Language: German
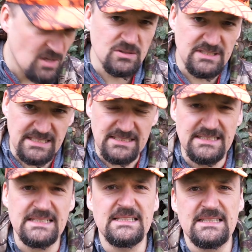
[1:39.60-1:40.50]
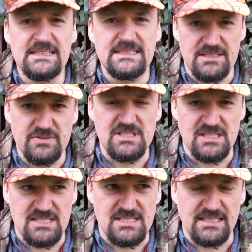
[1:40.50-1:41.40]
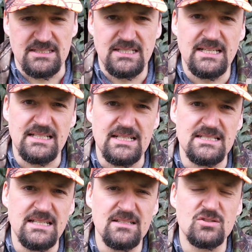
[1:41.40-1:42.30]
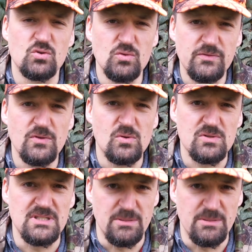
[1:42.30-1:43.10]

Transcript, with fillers: Und dann, jetzt wird es interessant, das Ding ist stufenlos